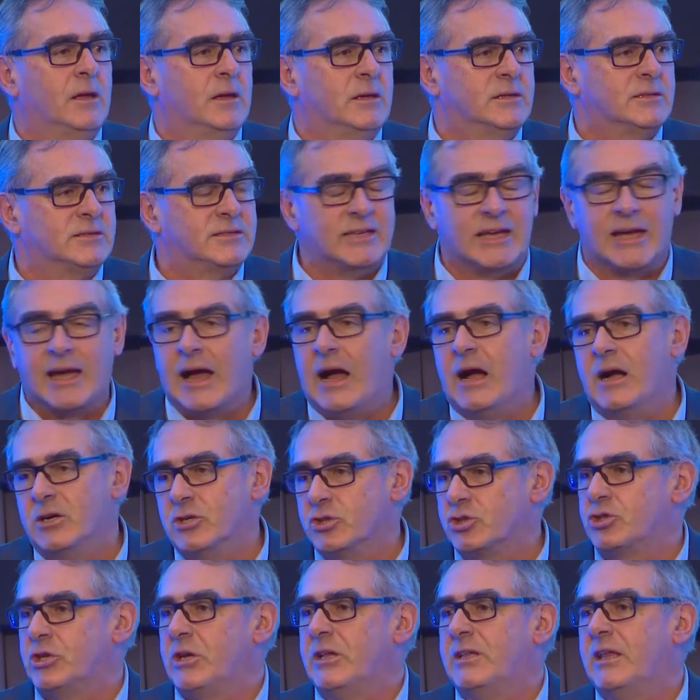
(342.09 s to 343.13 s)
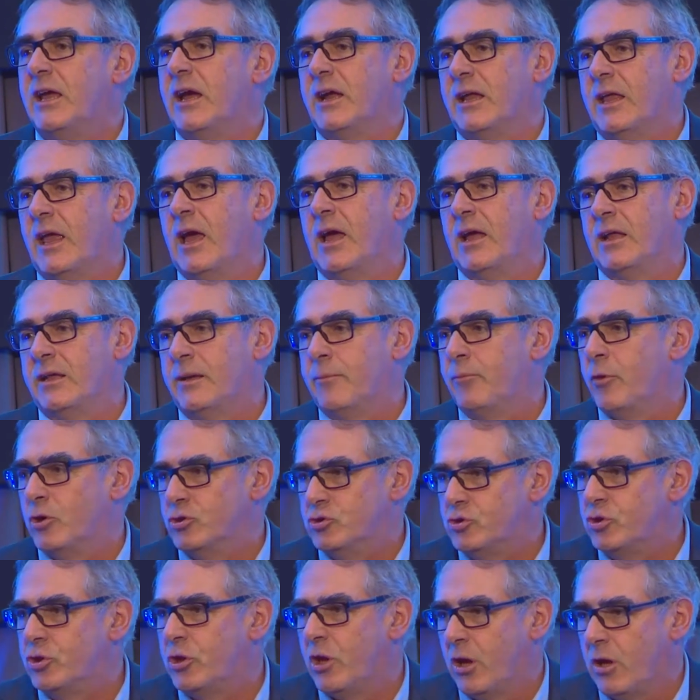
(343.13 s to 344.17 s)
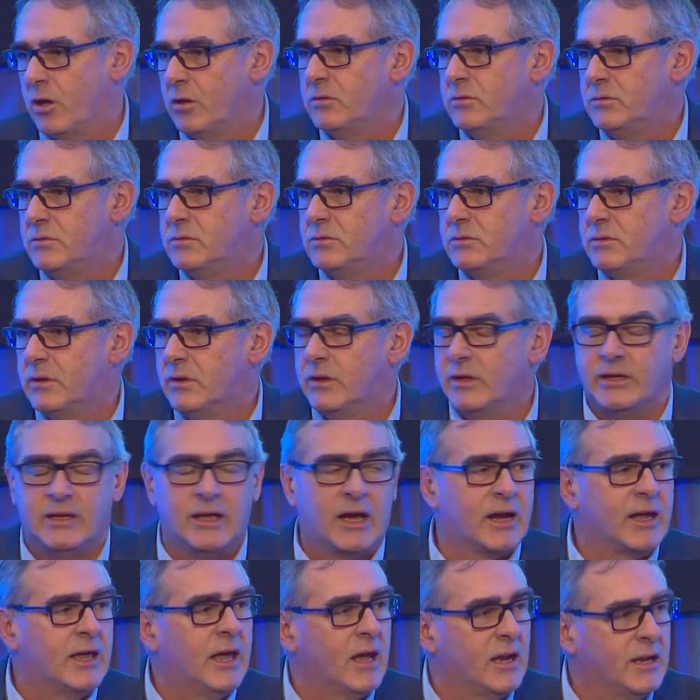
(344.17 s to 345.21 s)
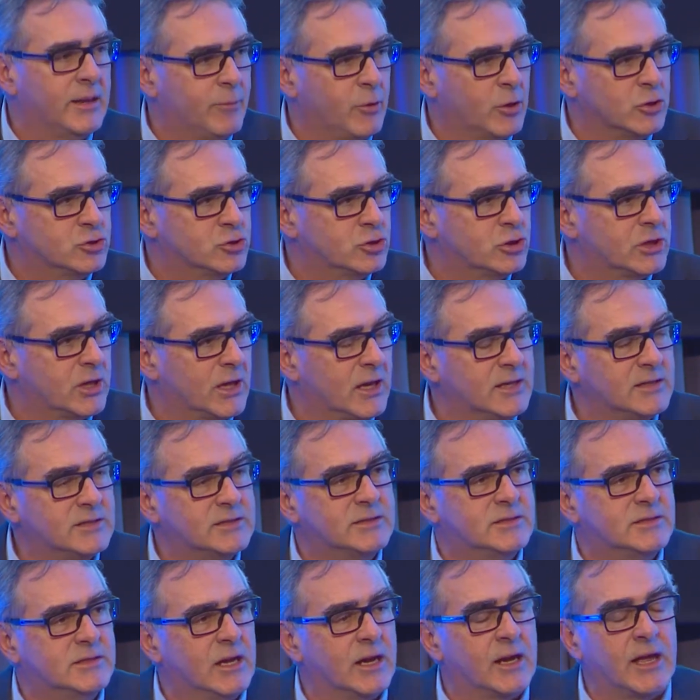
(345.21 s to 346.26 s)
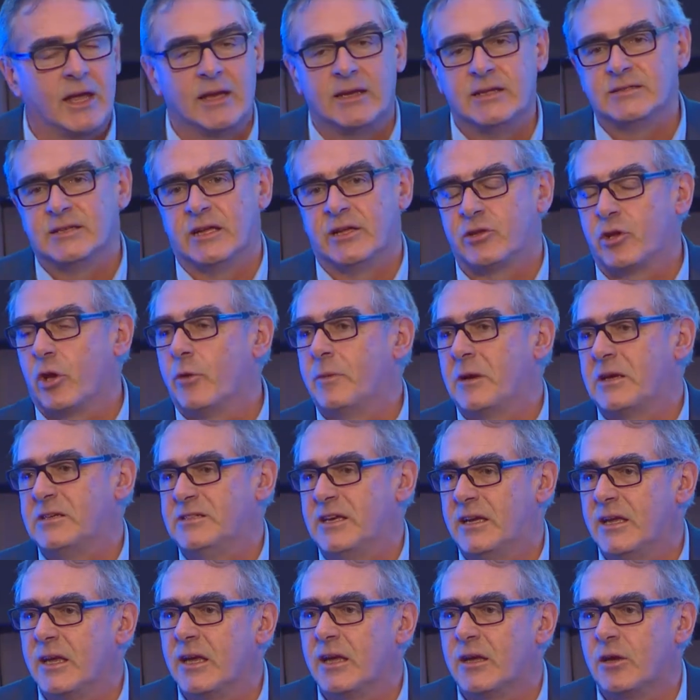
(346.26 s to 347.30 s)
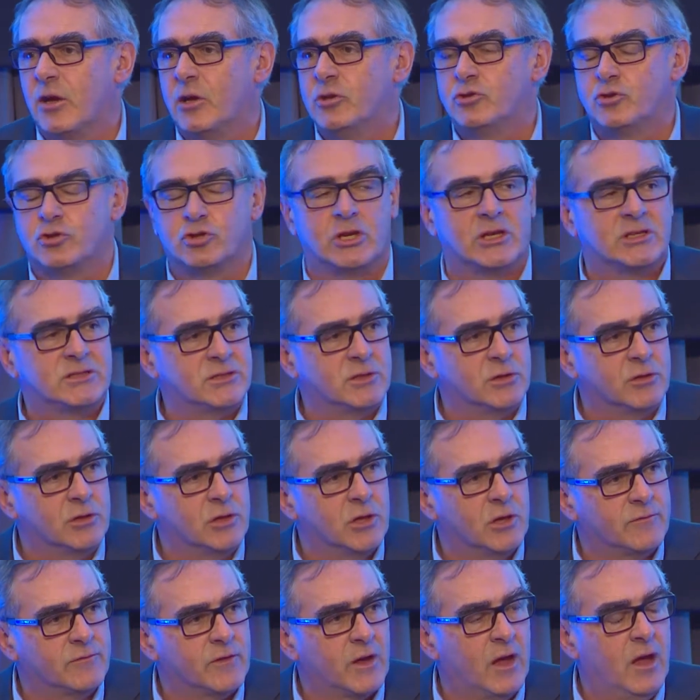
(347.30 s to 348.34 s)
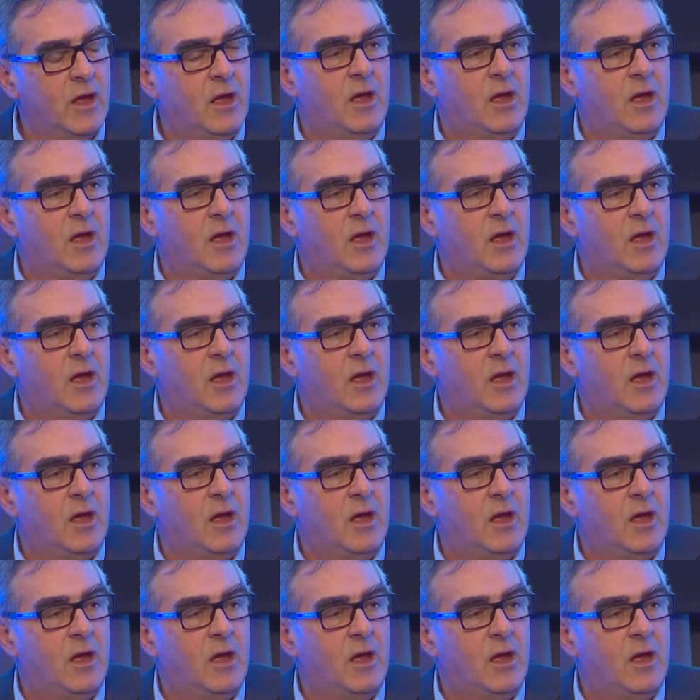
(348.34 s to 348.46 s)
s'est rangé derrière les producteurs et derrière les productrices, derrière les entreprises agricoles sous gestion de l'offre.